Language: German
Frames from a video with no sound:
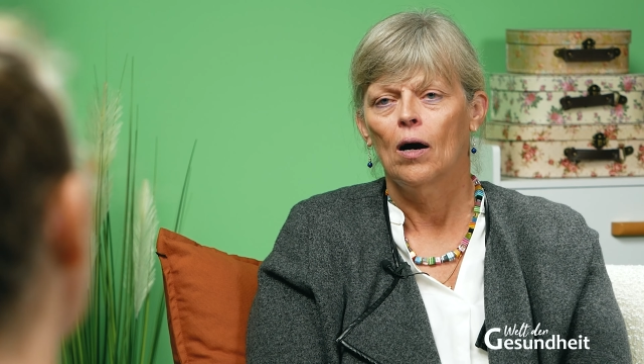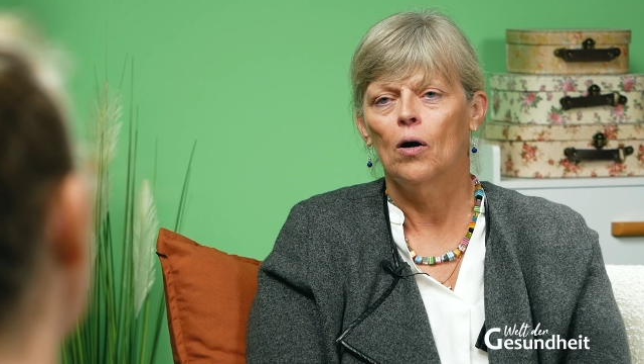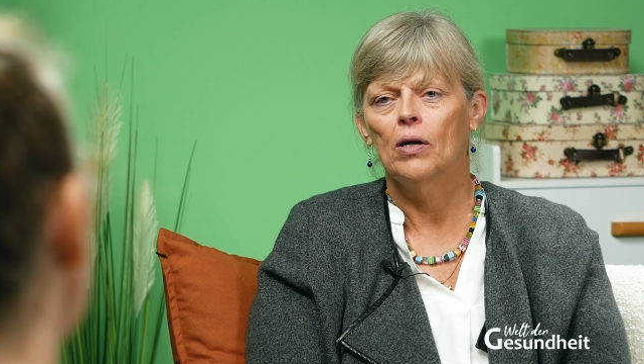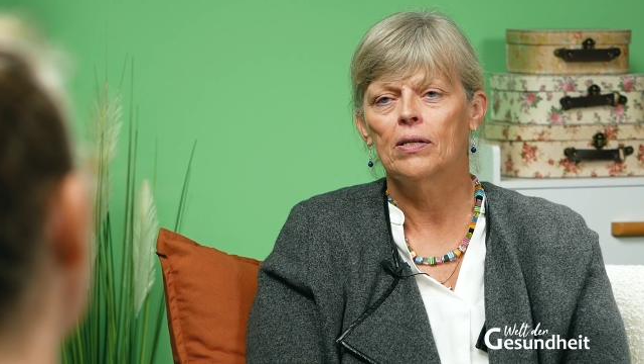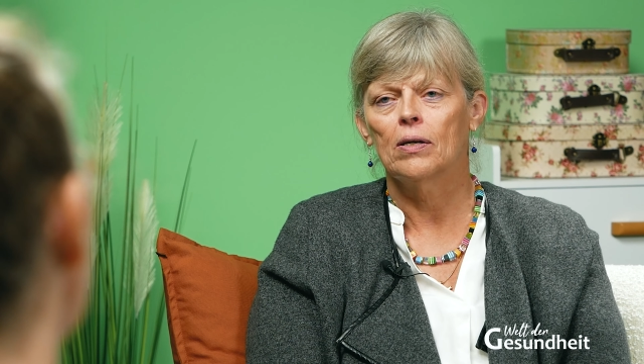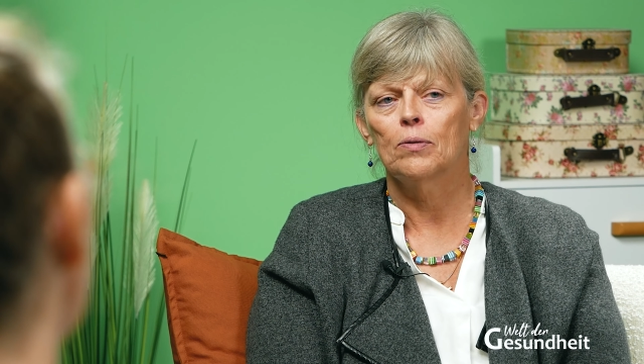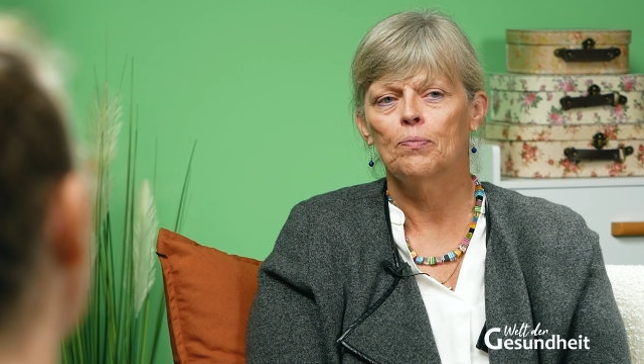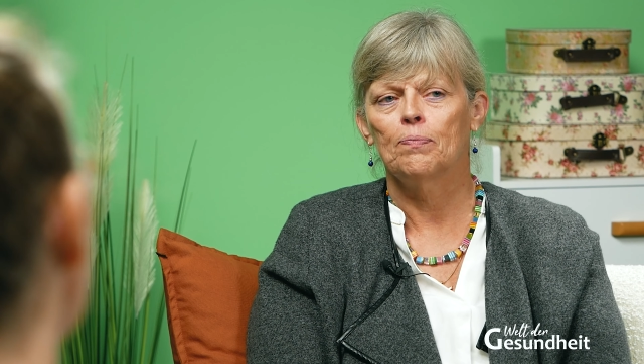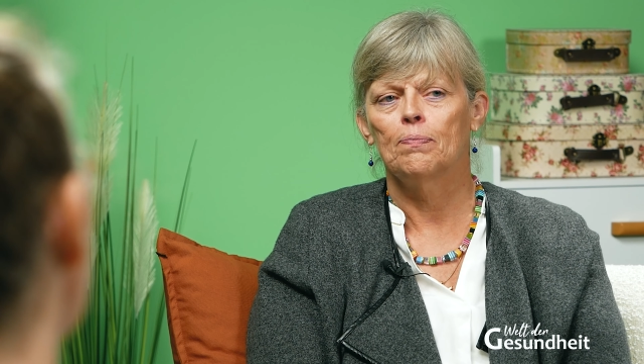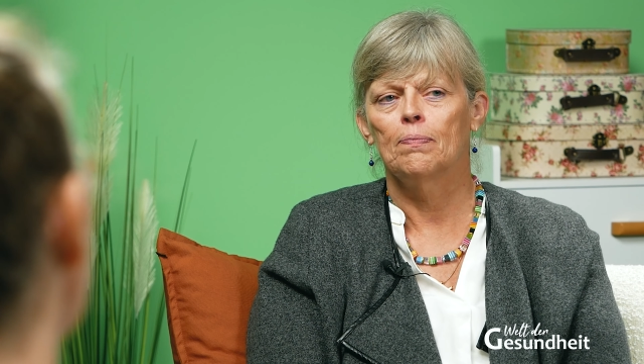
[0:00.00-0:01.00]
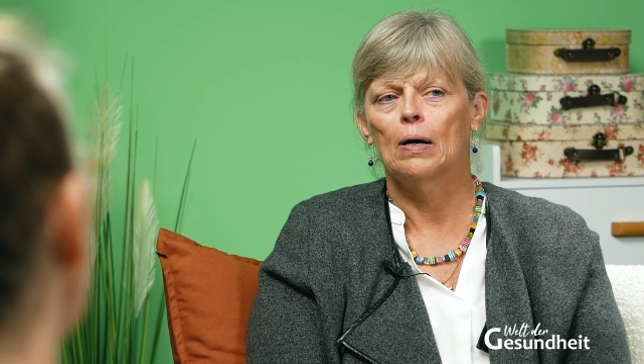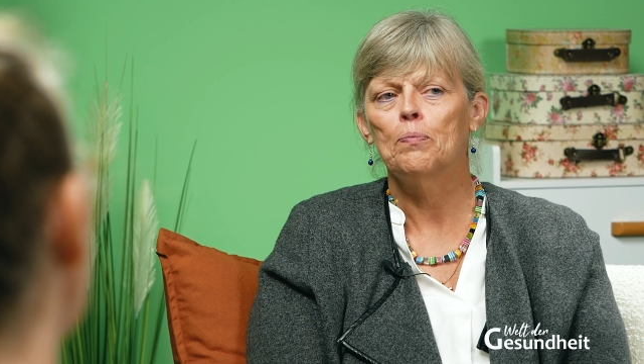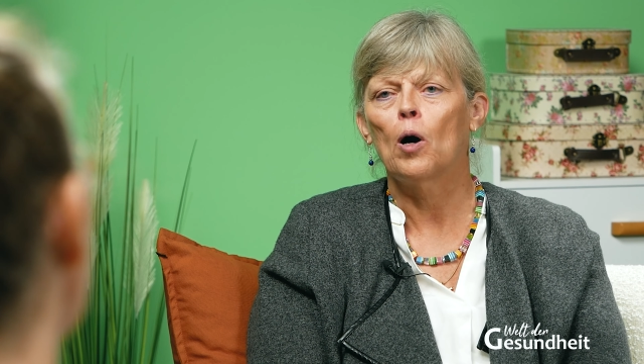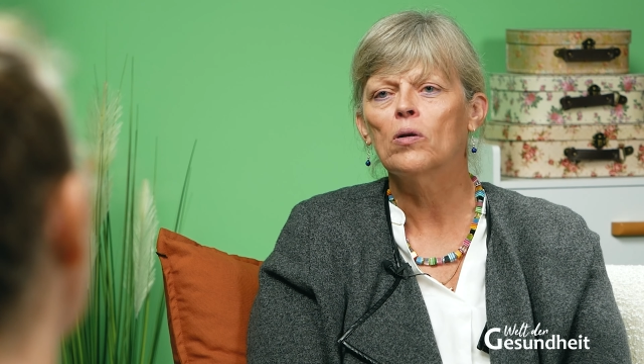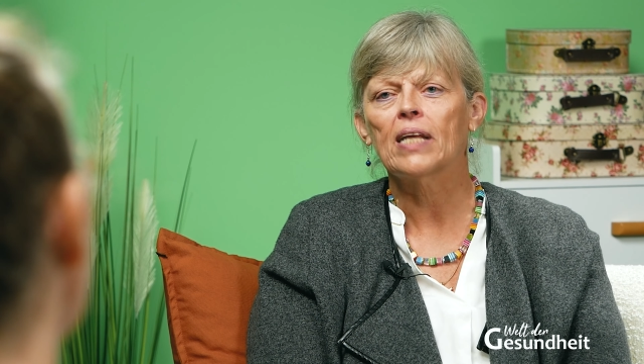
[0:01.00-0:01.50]
Und, und
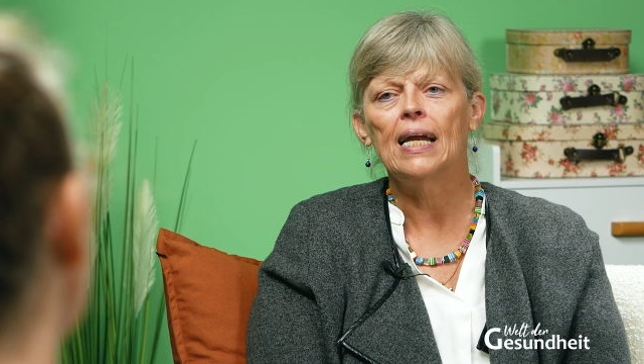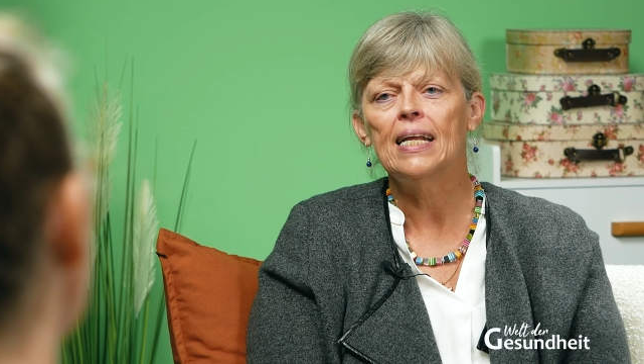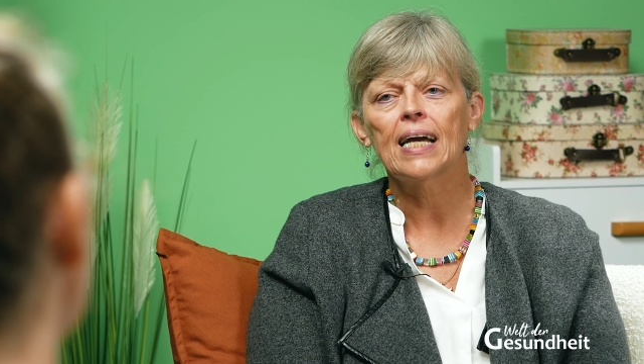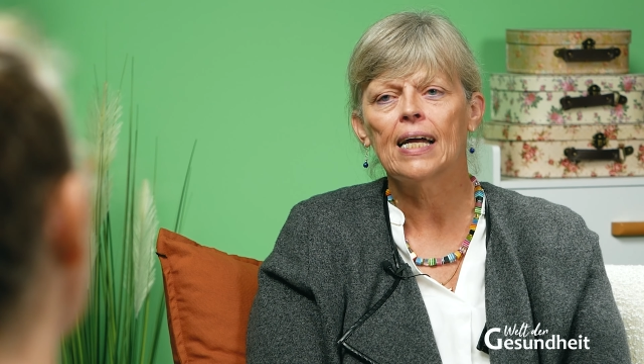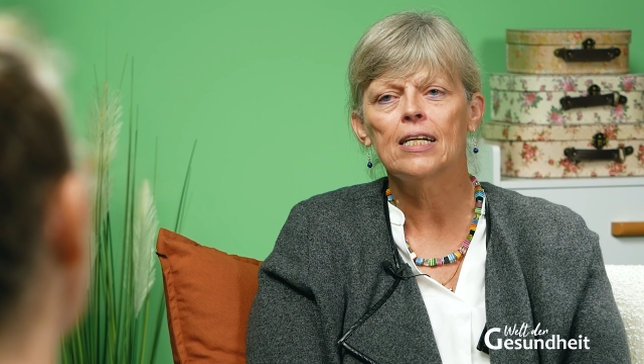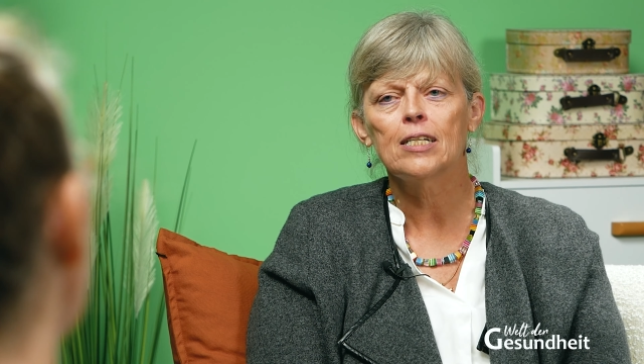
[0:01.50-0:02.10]
man braucht eigentlich keine